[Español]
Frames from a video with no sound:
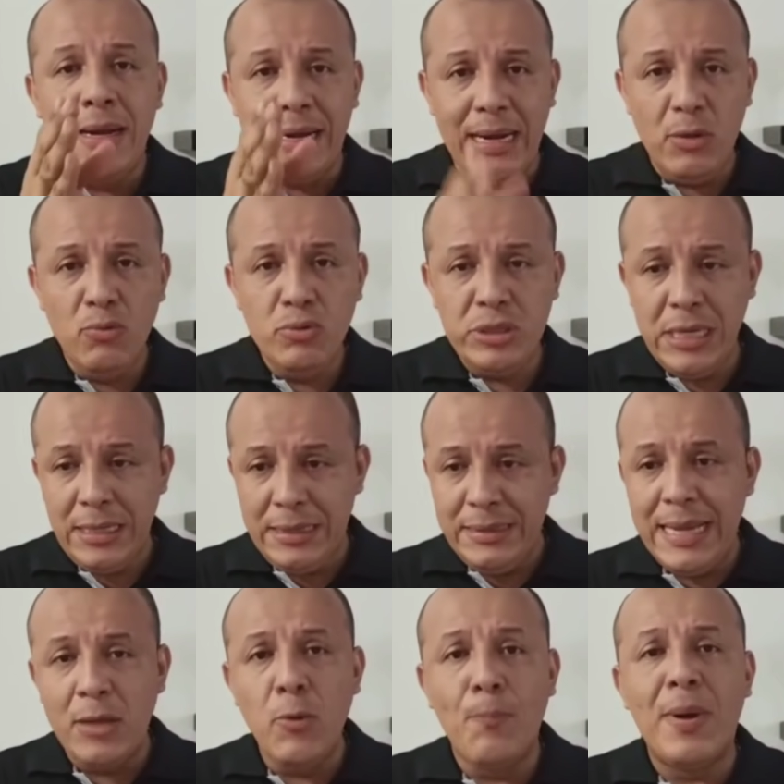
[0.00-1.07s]
renuncian,
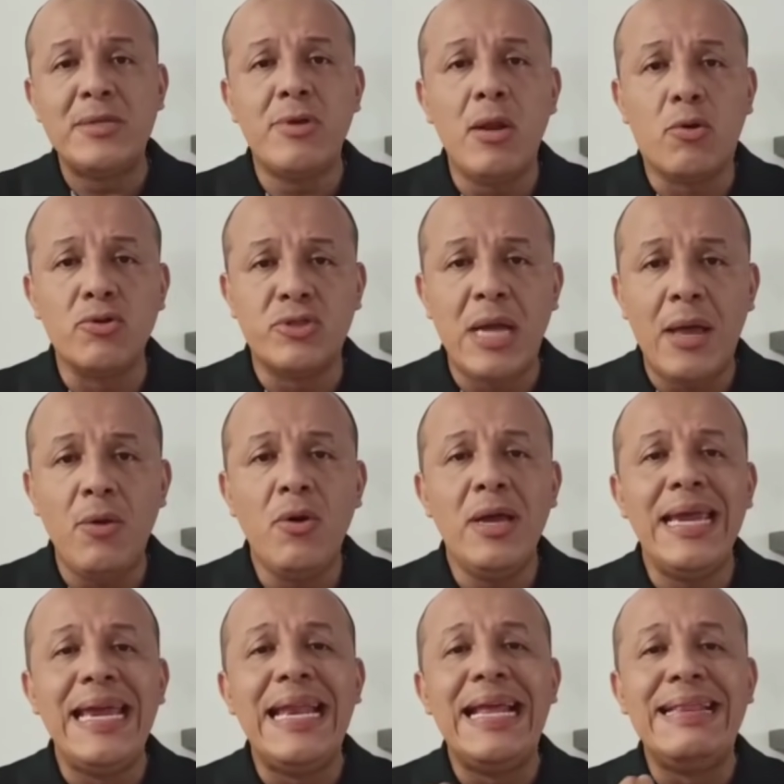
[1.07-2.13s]
dan un paso al costado
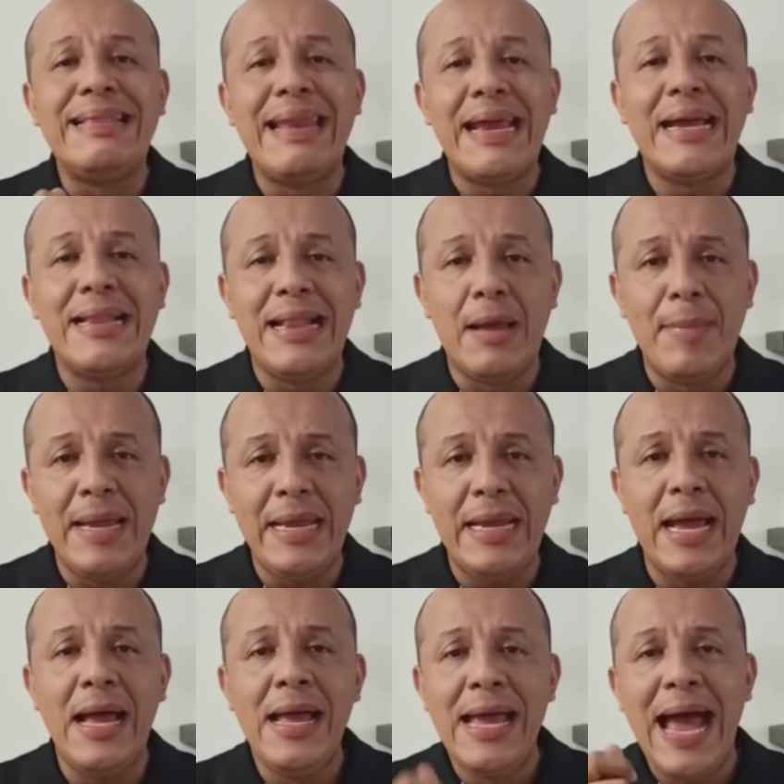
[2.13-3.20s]
y le entregan la
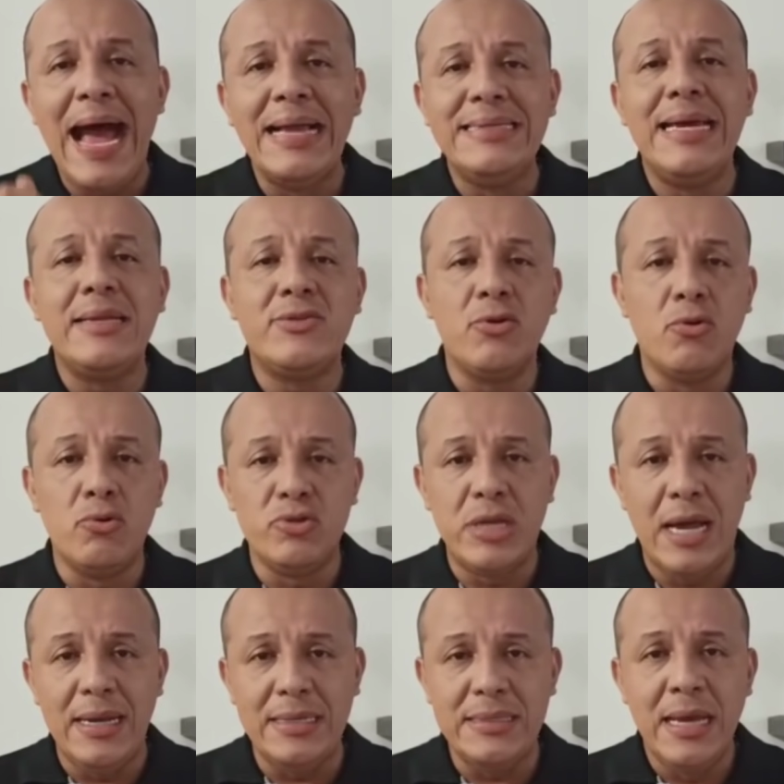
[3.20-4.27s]
América a Gerson
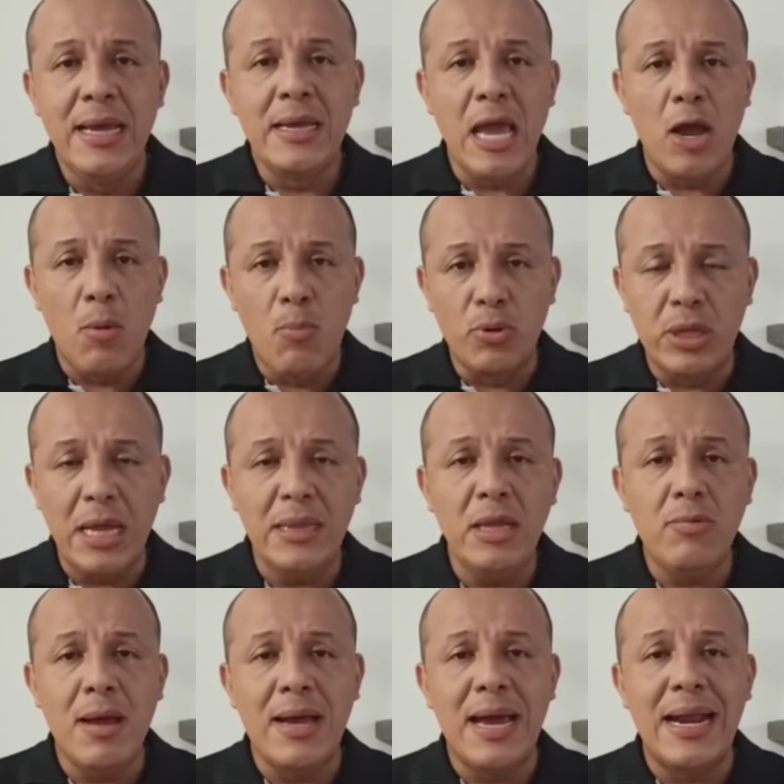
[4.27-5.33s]
González, que como
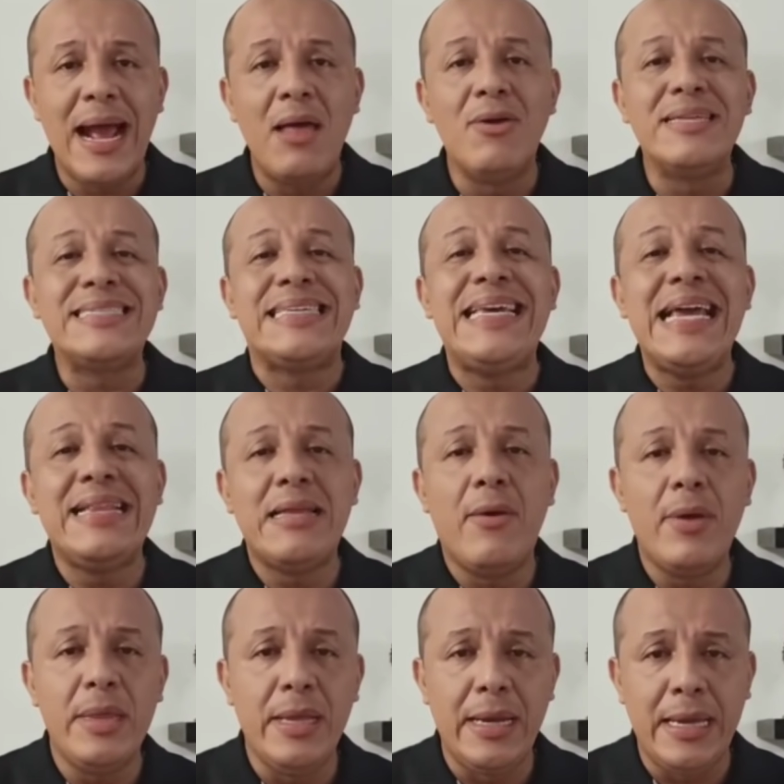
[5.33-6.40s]
técnico encargado es quien
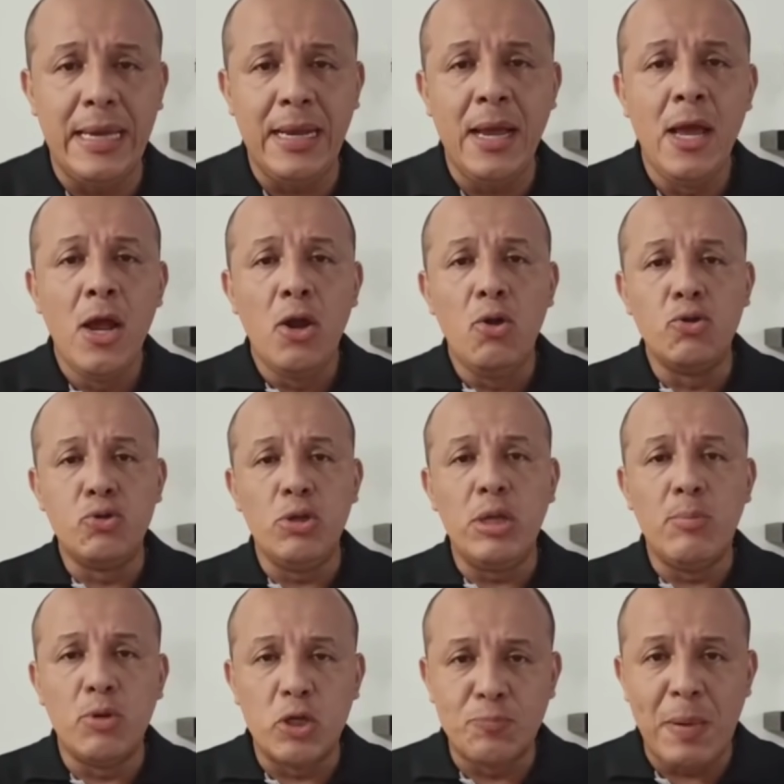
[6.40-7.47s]
debe dirigir los
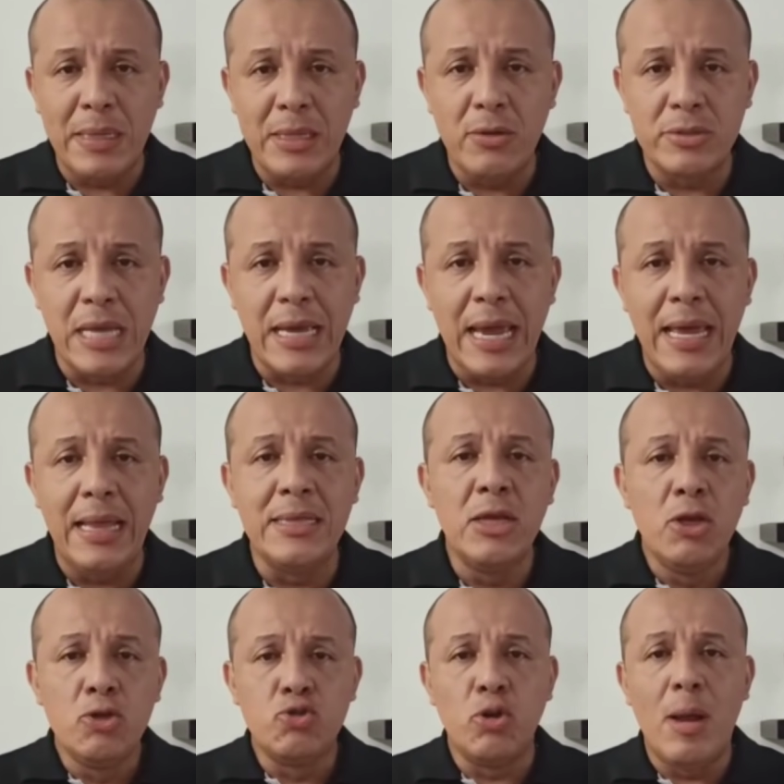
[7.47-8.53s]
últimos dos partidos que quedan
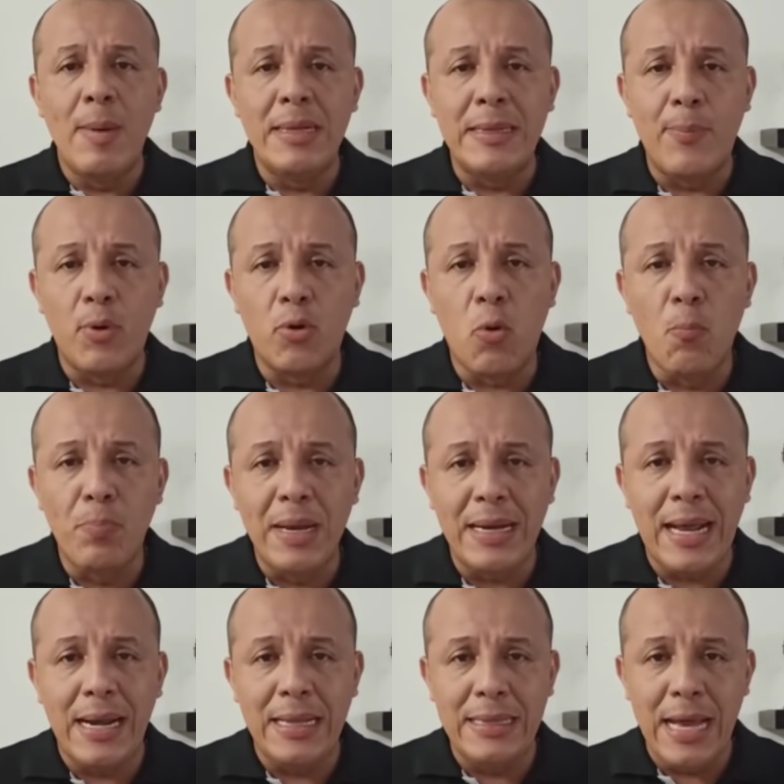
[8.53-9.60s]
solamente por
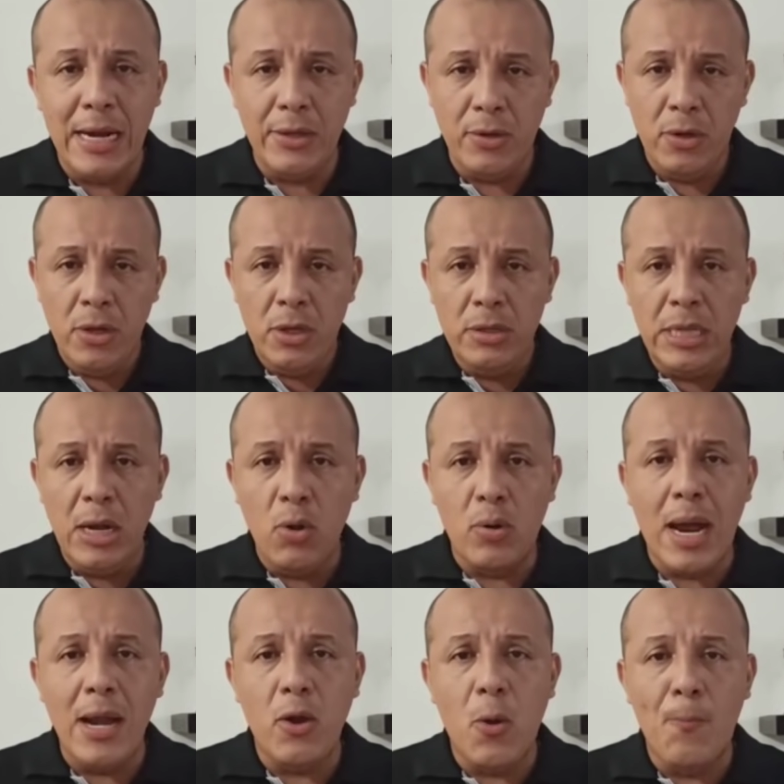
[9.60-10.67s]
cumplir calendario, de
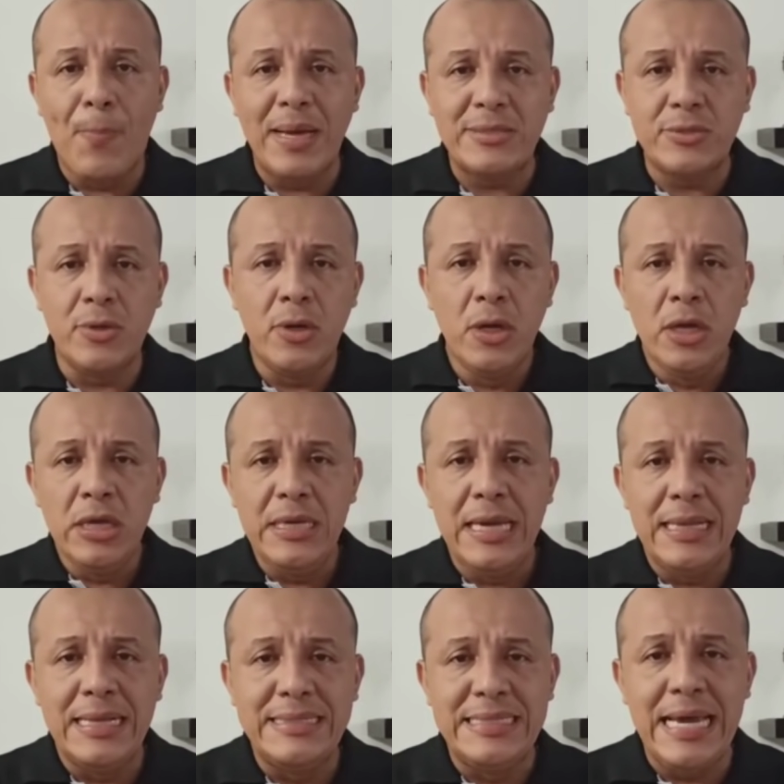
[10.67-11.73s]
local con Pasto y
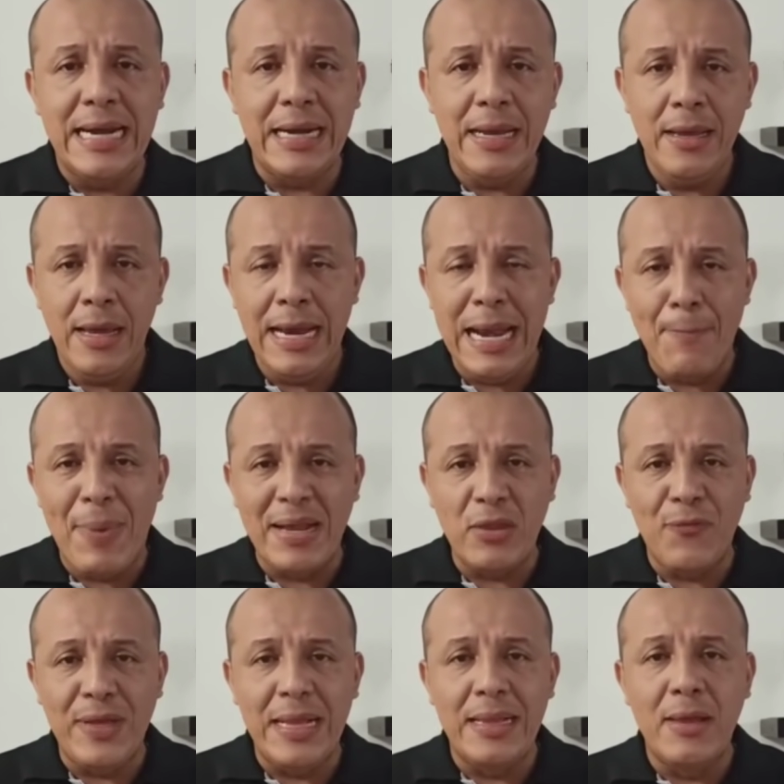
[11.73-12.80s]
en el cierre, en la
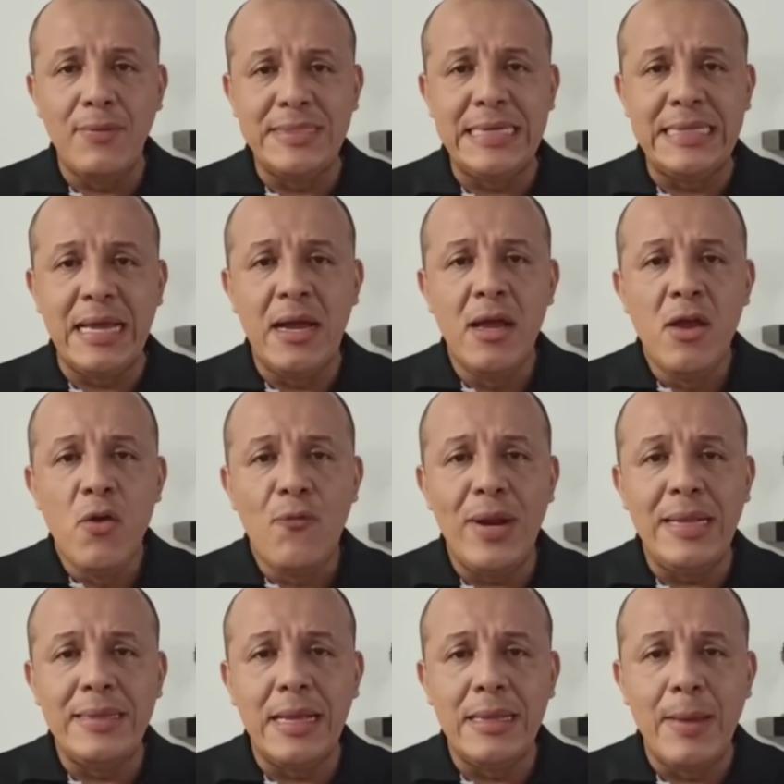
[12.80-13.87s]
parte final de visita,
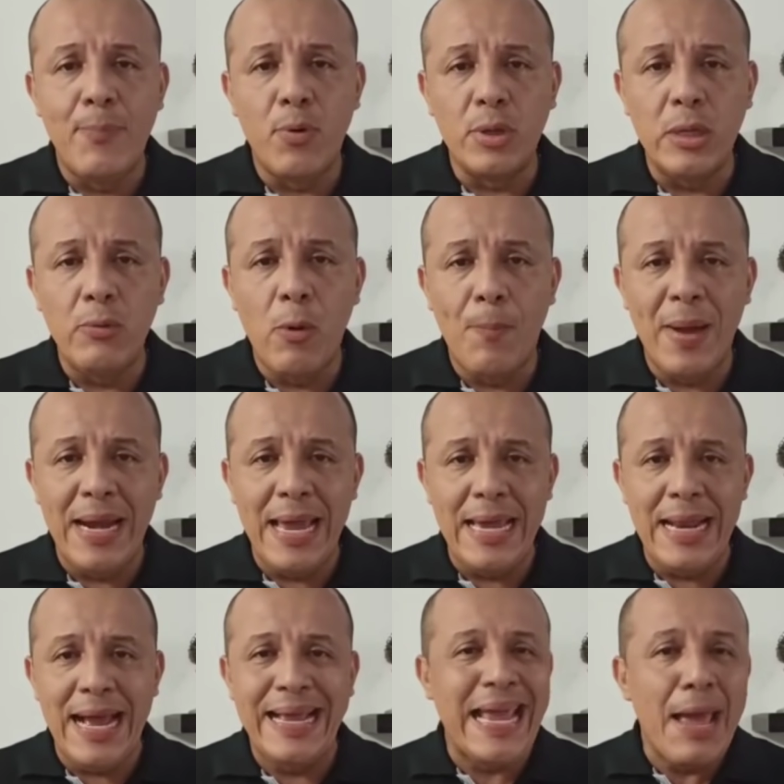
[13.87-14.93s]
frente al Deportivo
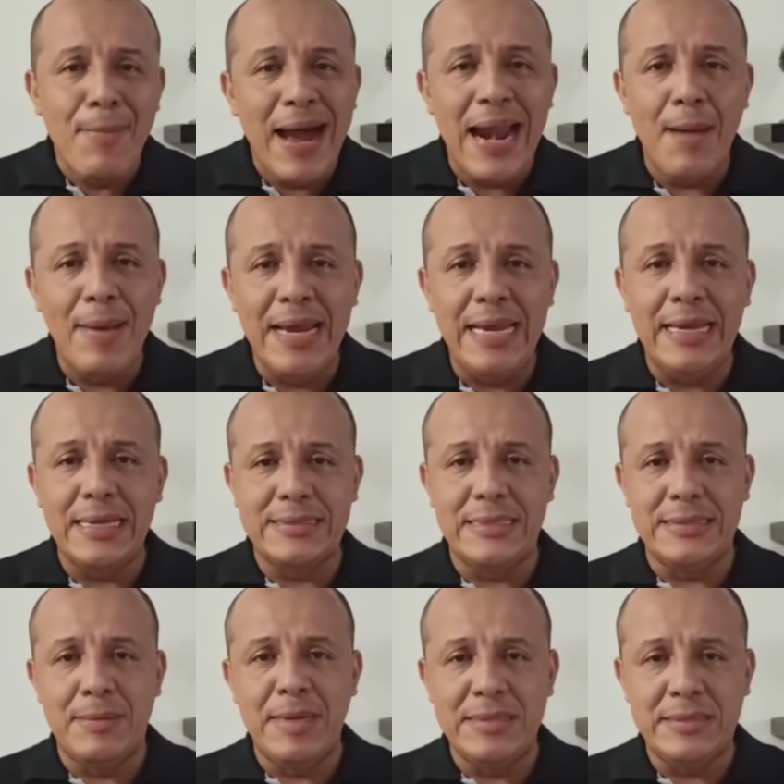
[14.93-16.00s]
Pereira. Qué mal América este
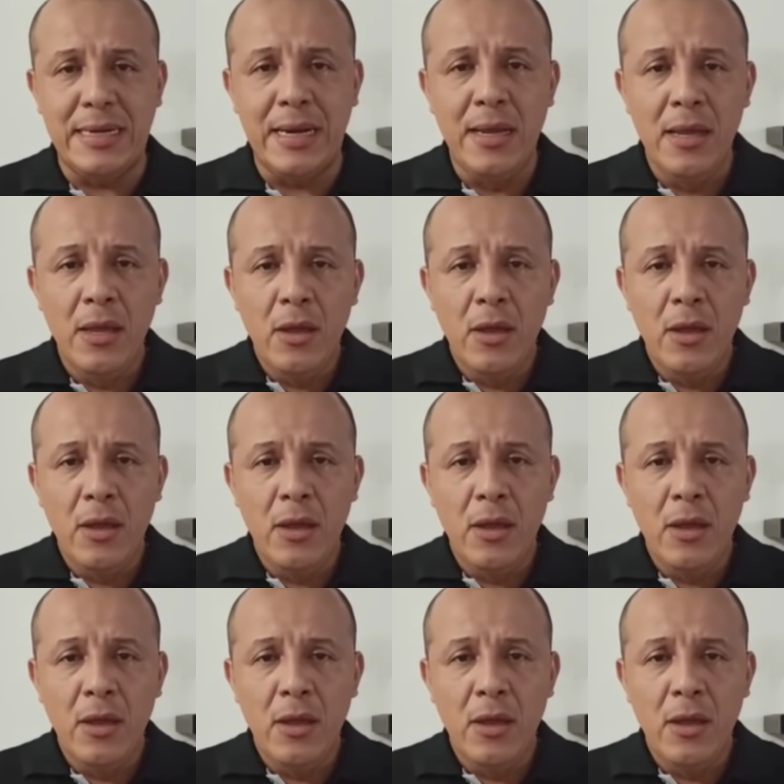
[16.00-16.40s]
semestre.